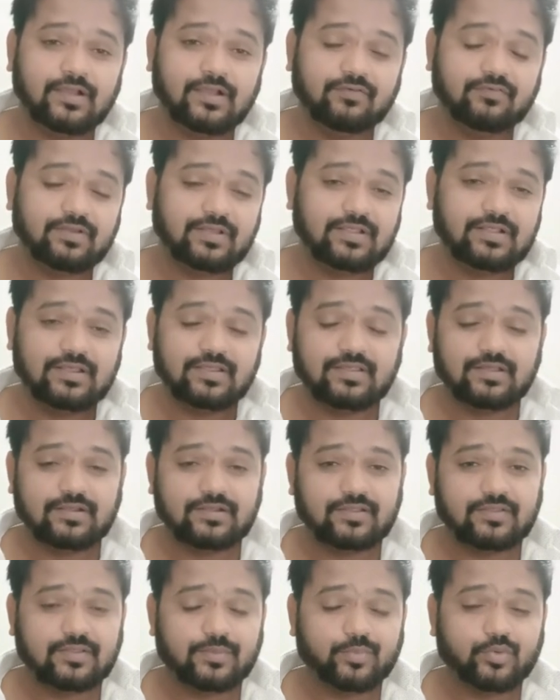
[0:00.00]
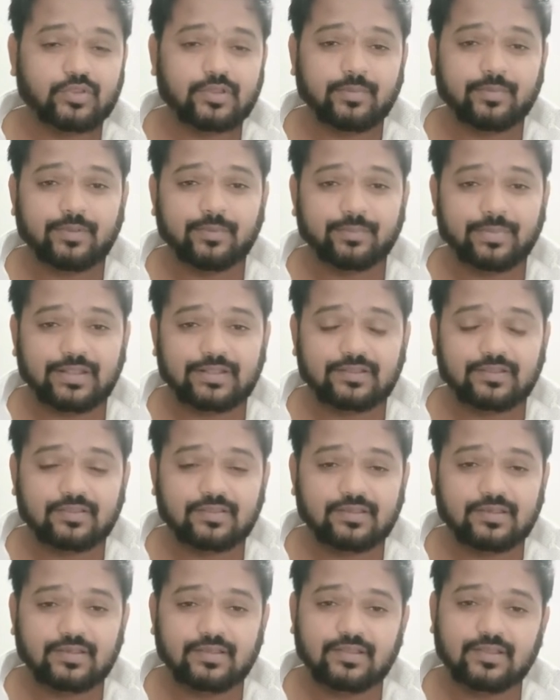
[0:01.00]
कवरेज ले सकते हैं सपोज आपकी पैंतीस
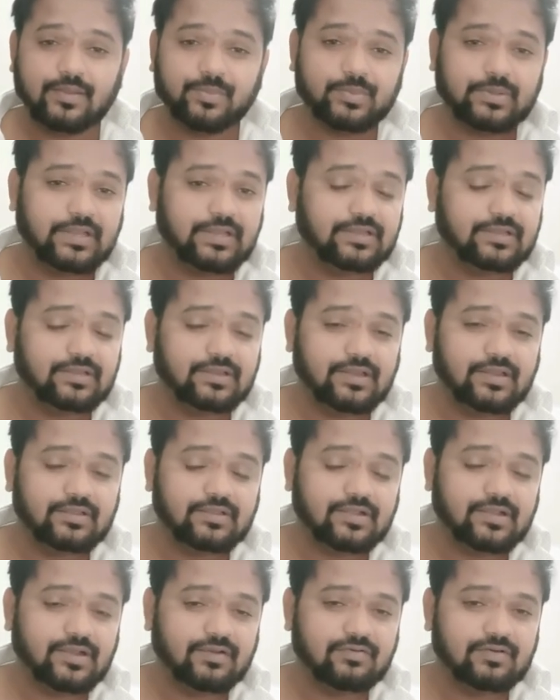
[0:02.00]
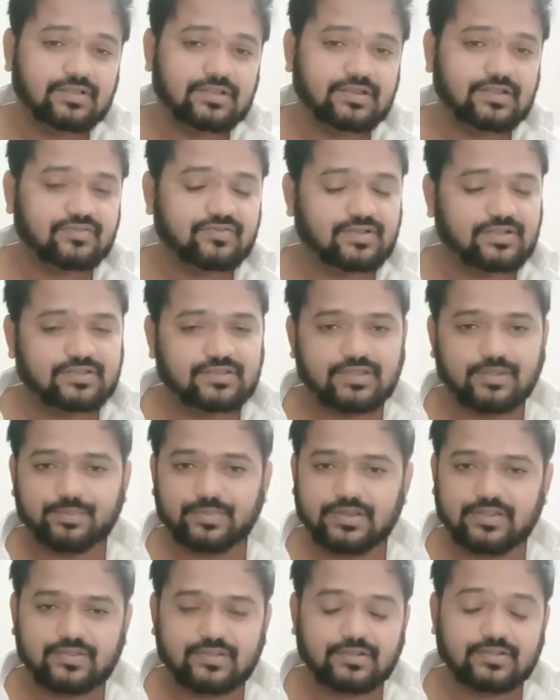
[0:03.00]
की एज है आप 99 तक कवर लेना चाहते हैं आप
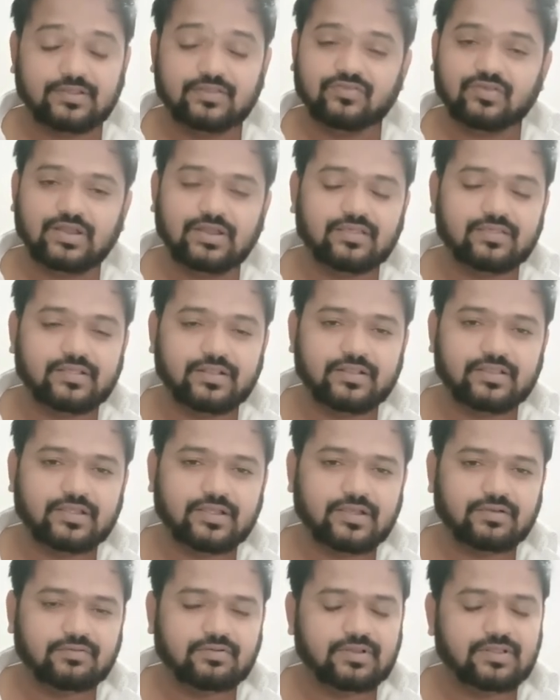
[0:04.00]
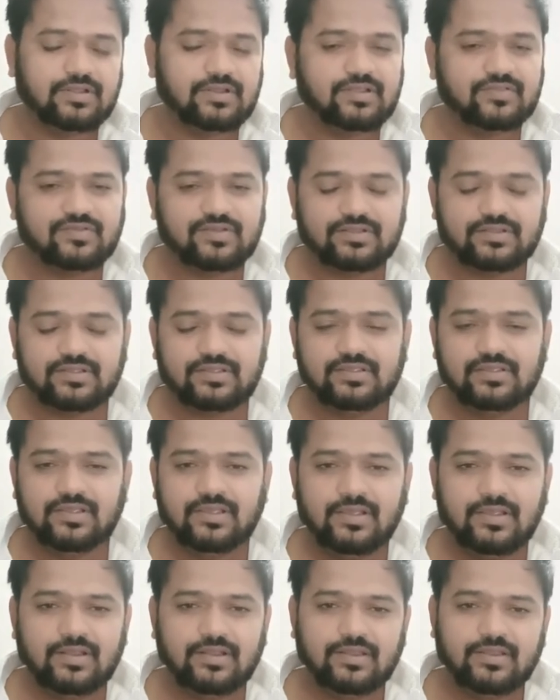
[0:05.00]
ले सकते हैं चालीस साल तक कवर लेना चाहते
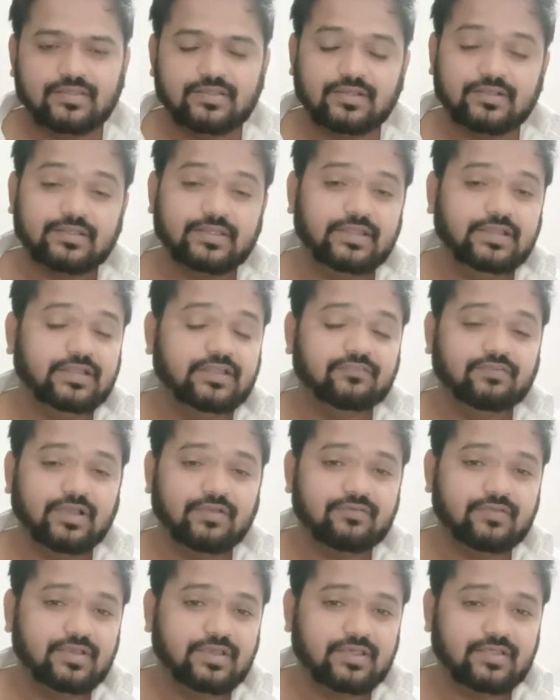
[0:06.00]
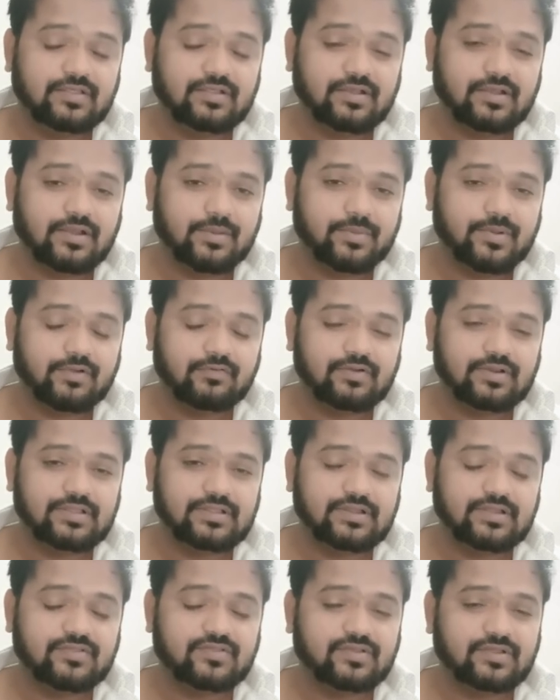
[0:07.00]
हैं ले सकते हैं एटी फाइव की एज तक आप कवर
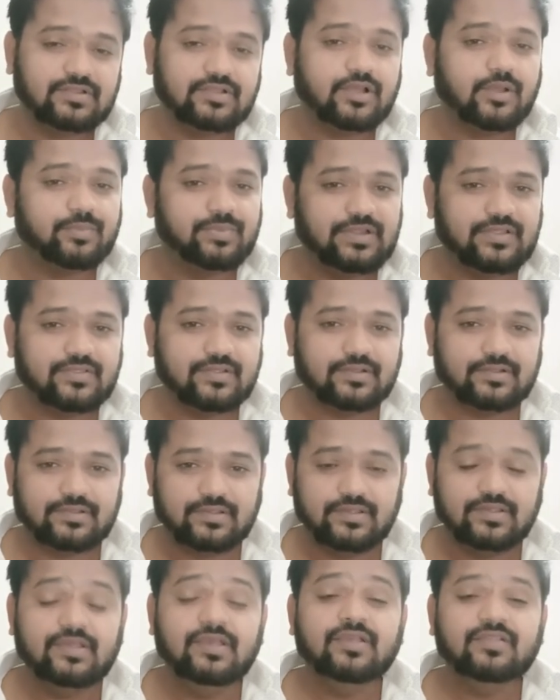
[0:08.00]
लेना चाहते हैं आप ले सकते हैं